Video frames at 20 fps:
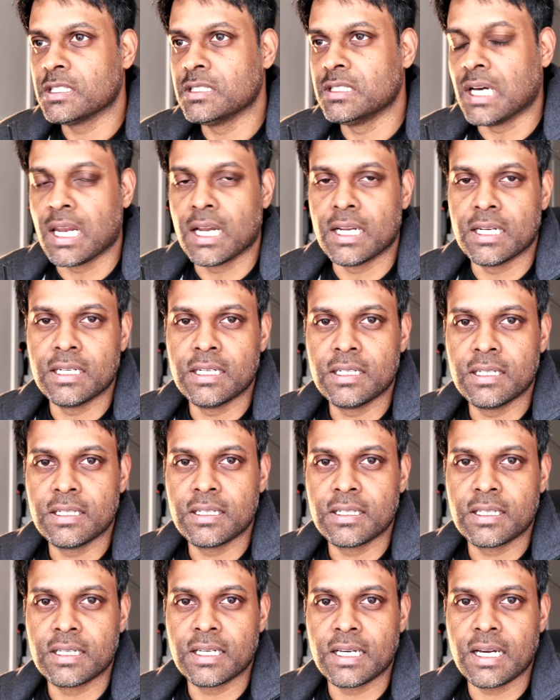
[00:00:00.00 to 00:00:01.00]
जलन
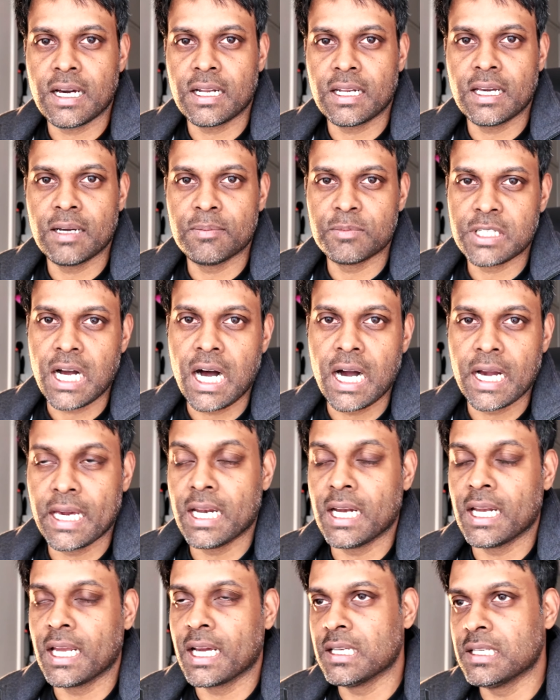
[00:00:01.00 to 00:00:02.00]
के यार ये हमसे आगे
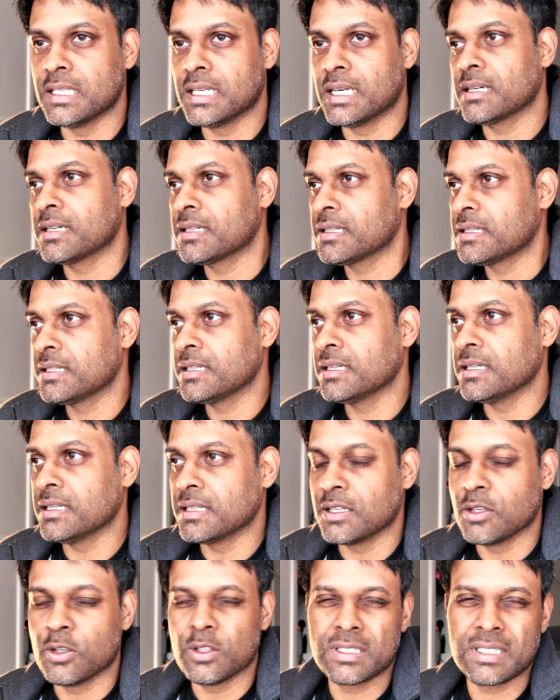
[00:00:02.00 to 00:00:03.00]
ना निकल जाए
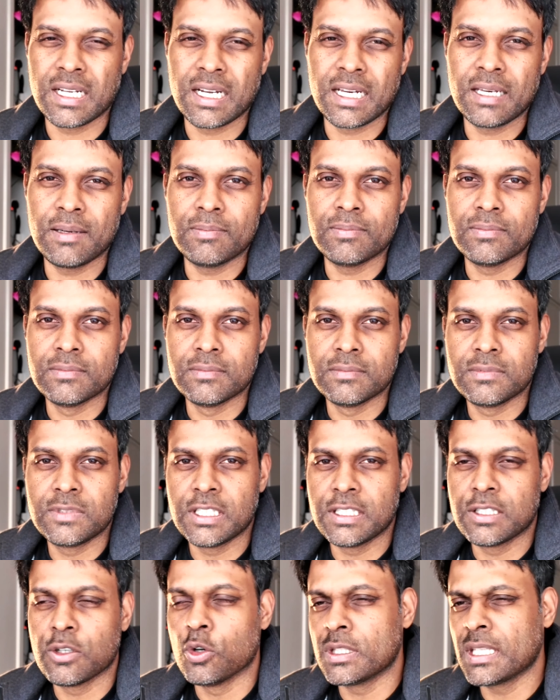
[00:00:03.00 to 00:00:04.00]
यू नो इस तरह की
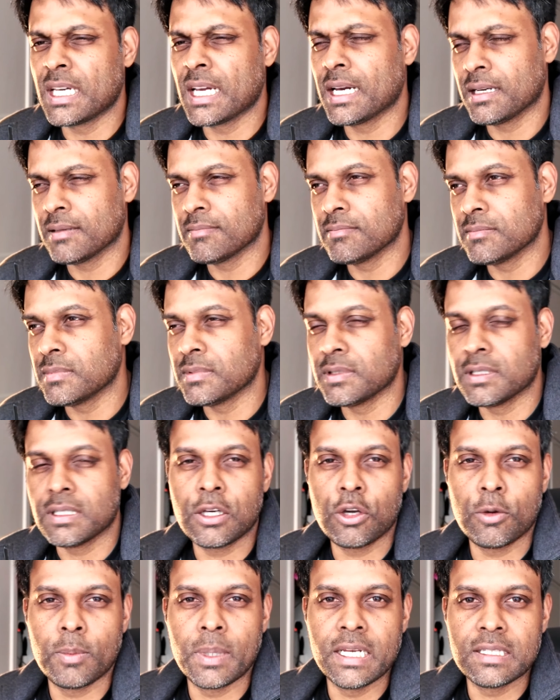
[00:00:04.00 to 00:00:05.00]
चीज़ें होती हैं
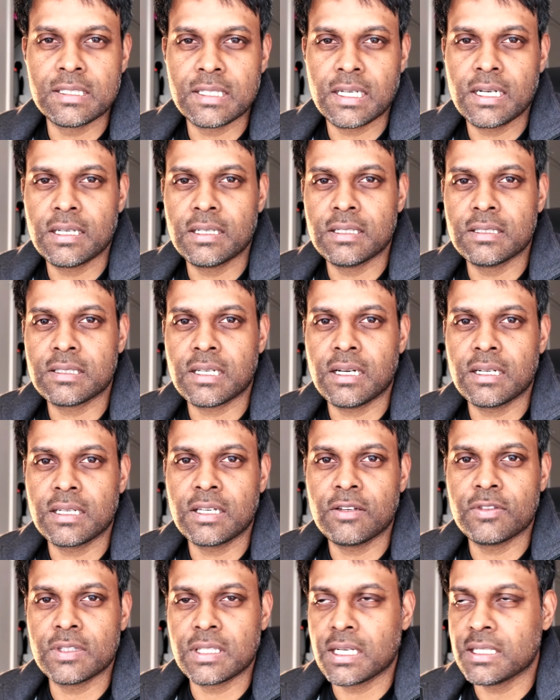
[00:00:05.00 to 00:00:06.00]
ह्यूमन नेचर है इंसान
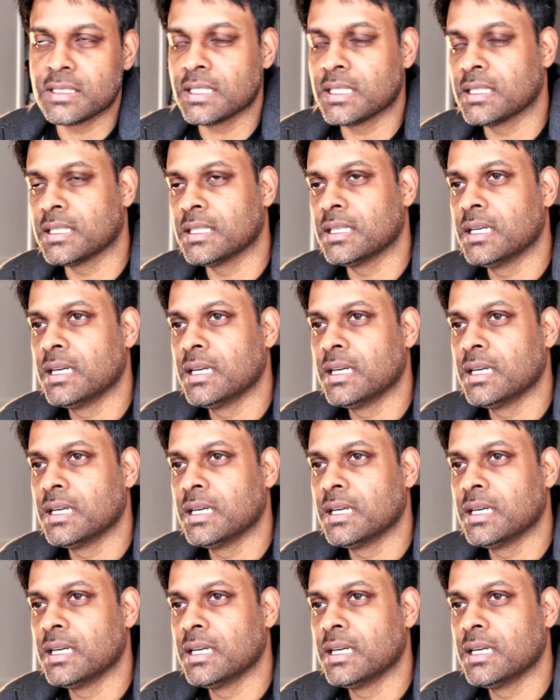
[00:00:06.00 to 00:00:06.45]
की फितरत है